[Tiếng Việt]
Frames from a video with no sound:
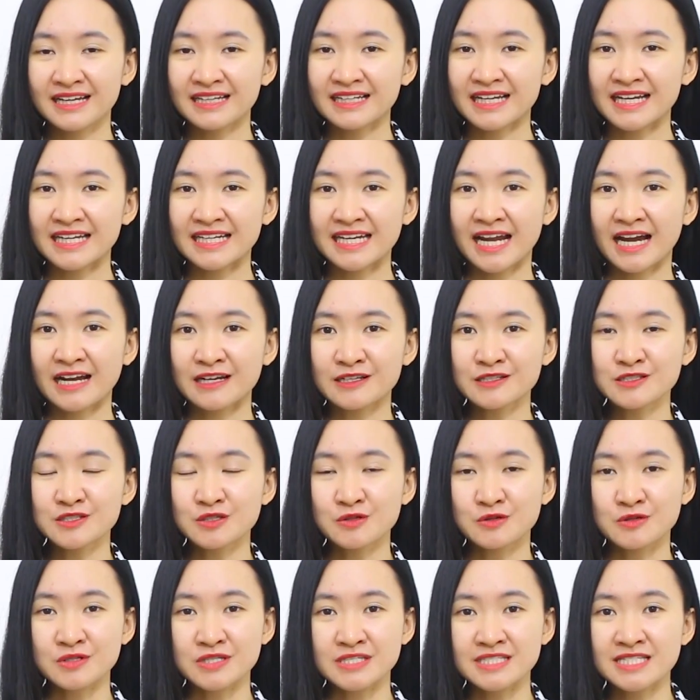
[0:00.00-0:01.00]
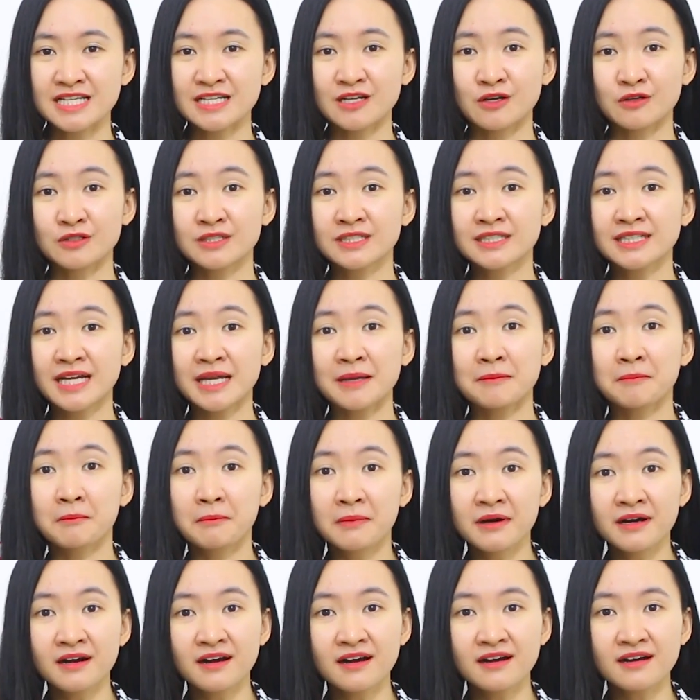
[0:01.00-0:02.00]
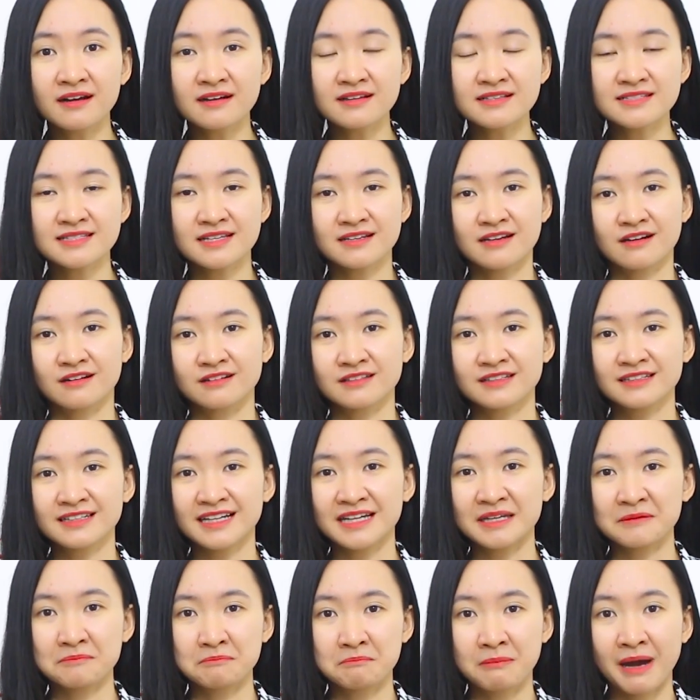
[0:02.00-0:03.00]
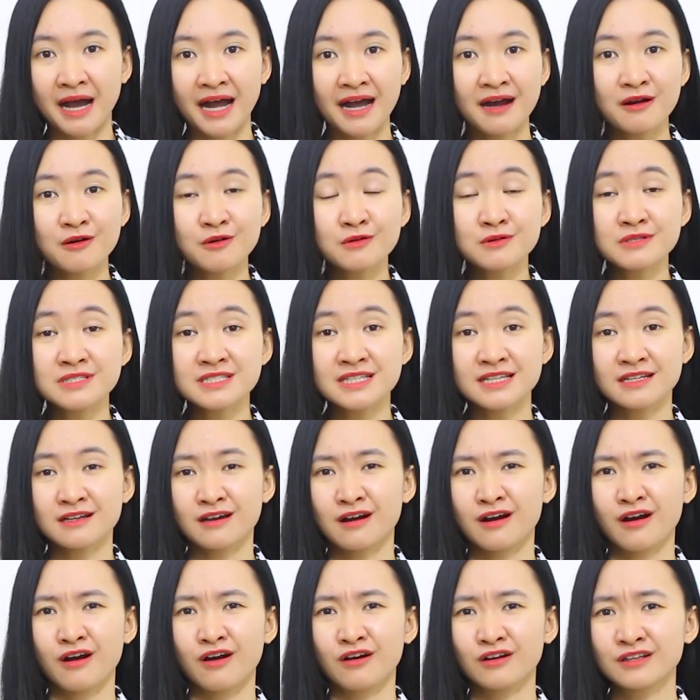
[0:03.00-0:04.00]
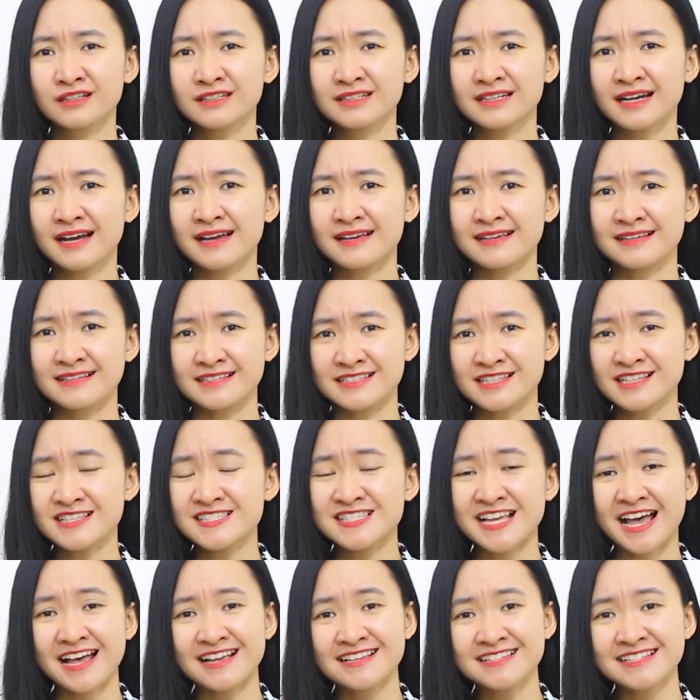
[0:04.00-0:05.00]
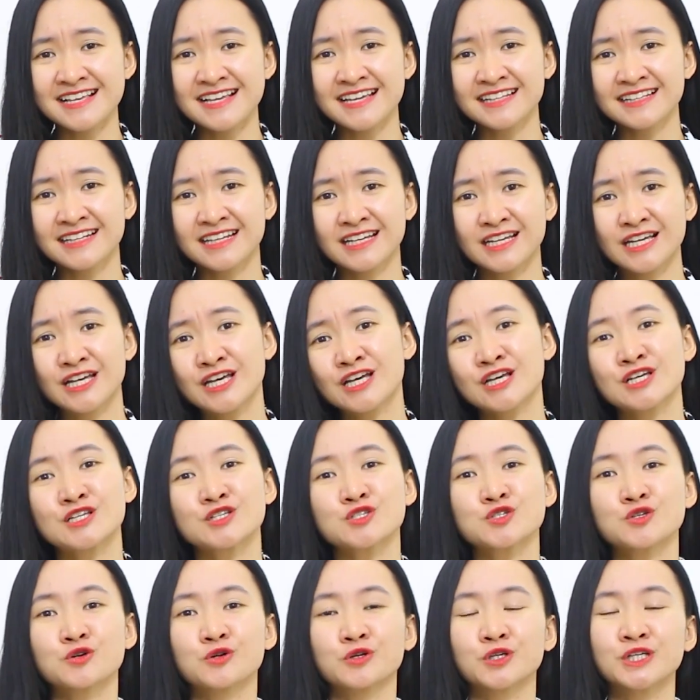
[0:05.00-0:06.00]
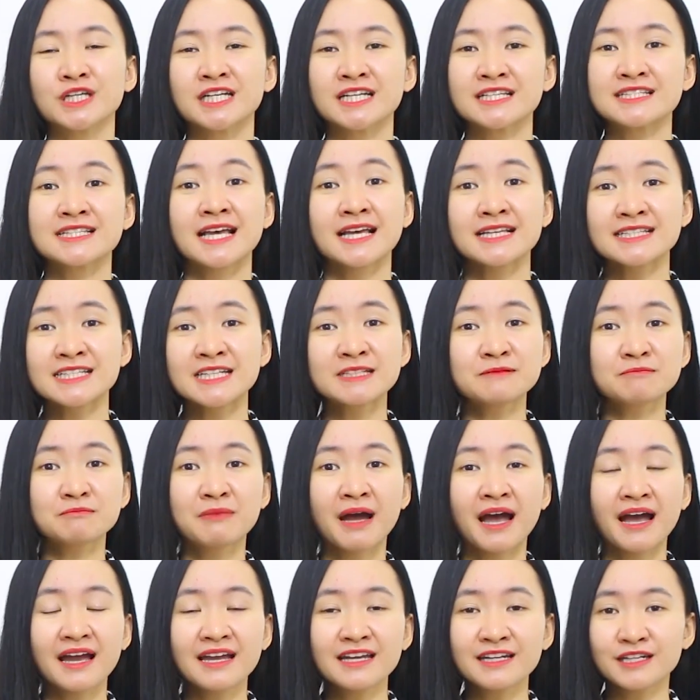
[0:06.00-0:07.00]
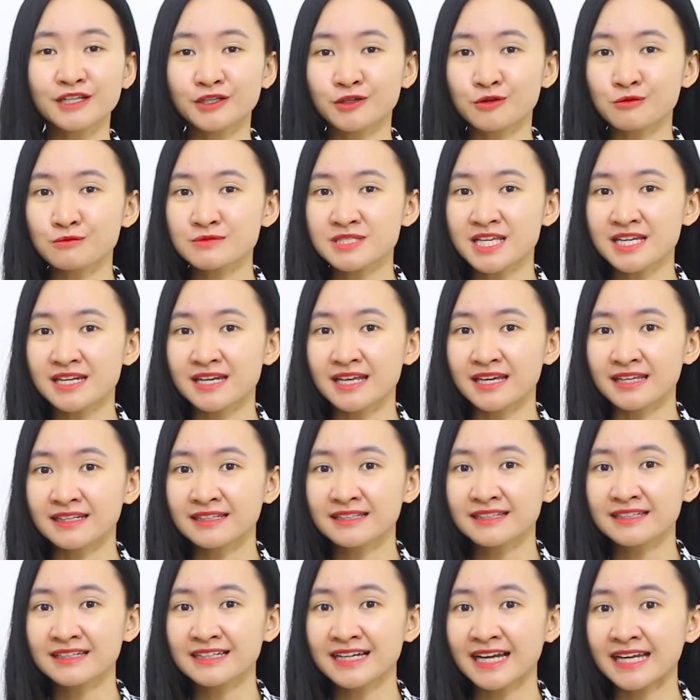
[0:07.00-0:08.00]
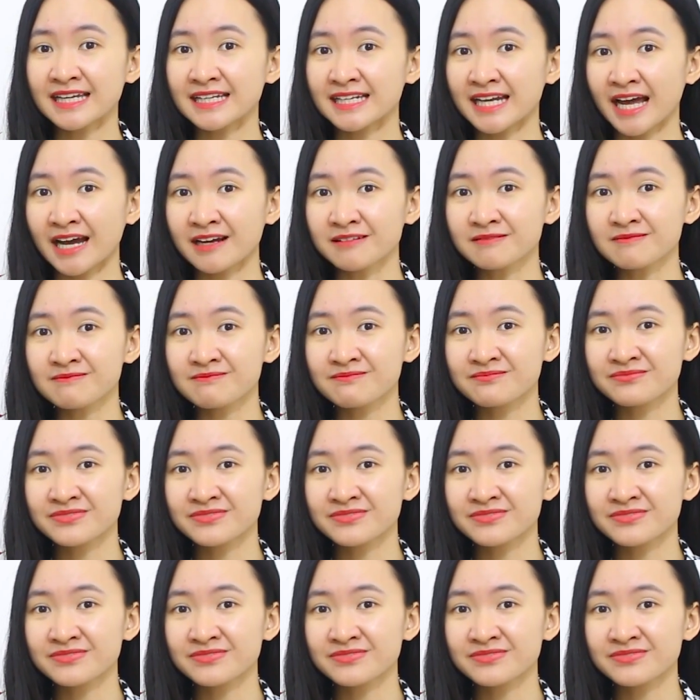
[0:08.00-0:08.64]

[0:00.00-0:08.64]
Ngày nắng rồi sẽ có những ngày mưa, sẽ có những ngày bão, sẽ có những ngày rất giá rét. Rồi giá rét mãi thì cũng sẽ đến những ngày nắng.